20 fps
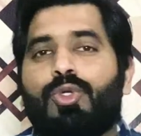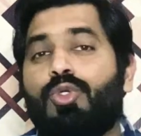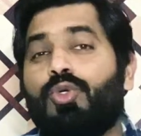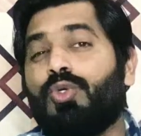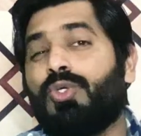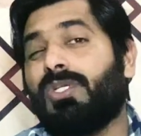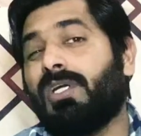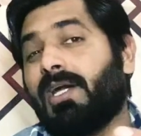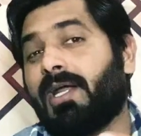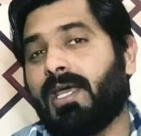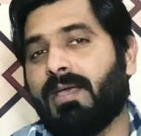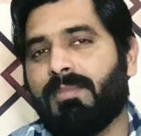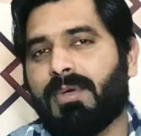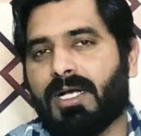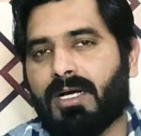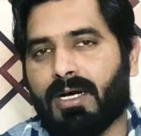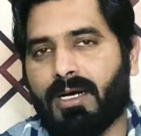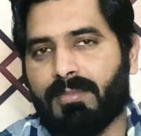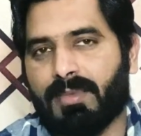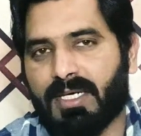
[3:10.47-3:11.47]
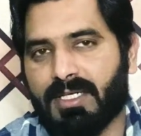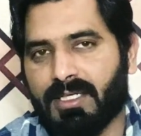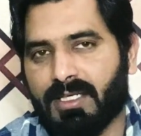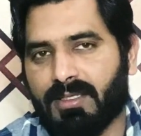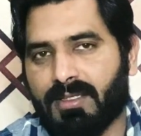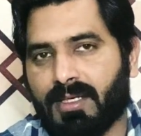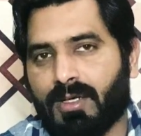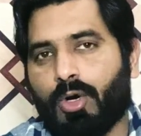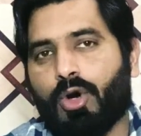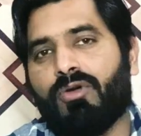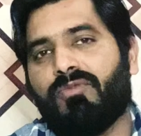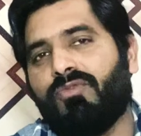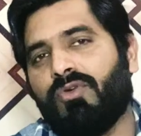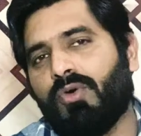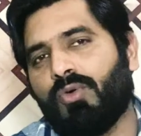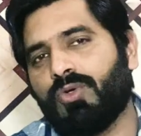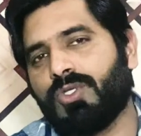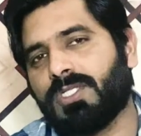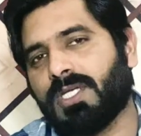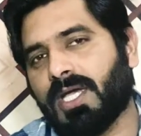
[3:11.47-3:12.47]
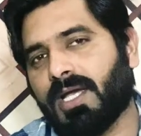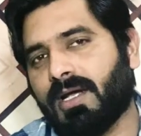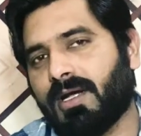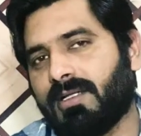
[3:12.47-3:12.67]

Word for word: जो उस लड़ाई में काम आ जाता है और वो उसके